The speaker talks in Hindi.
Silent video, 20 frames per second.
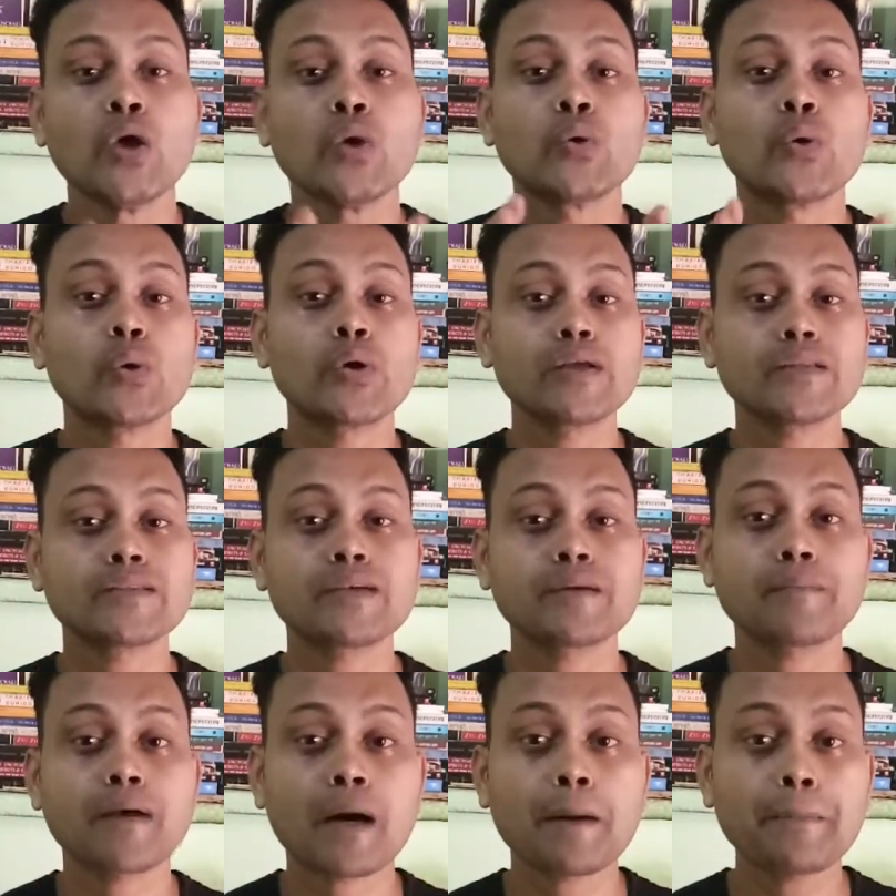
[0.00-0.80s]
क्योंकि
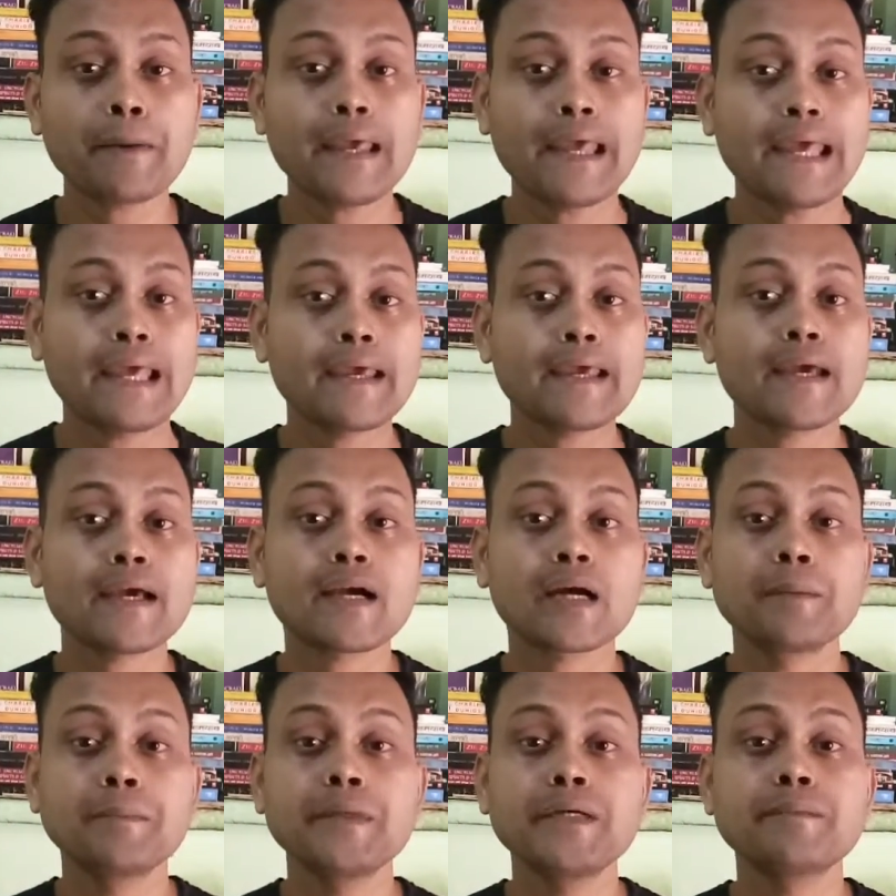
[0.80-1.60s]
जब आप एक एक
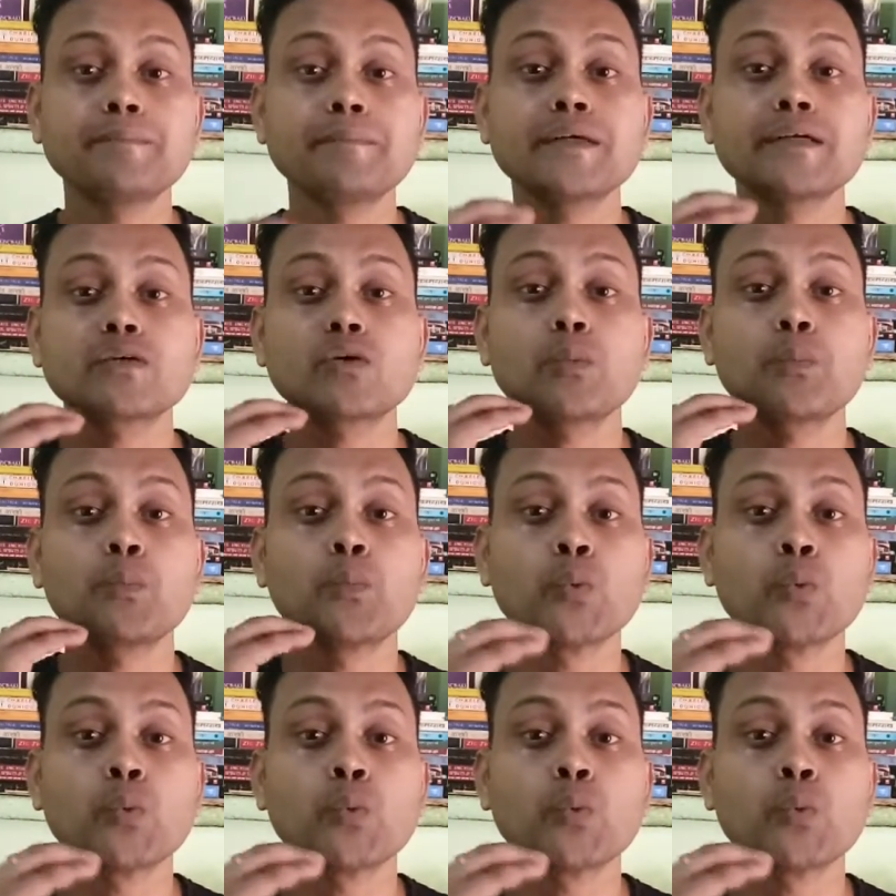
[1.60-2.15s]
कमिटमेंट को